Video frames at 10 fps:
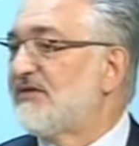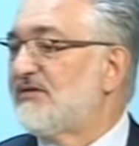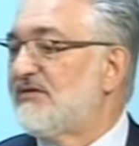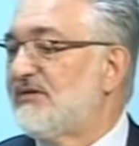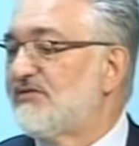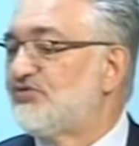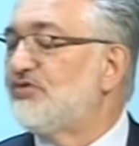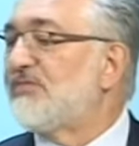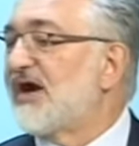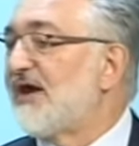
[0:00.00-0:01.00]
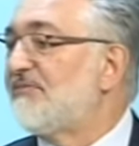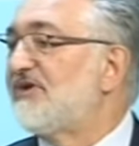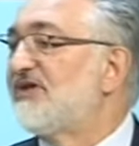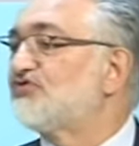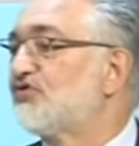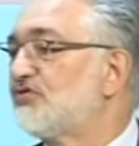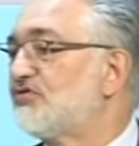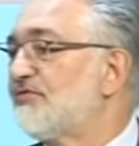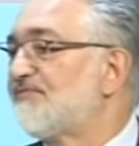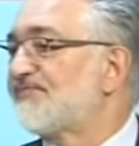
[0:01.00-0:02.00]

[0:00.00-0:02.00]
E, dün bana biri sordu.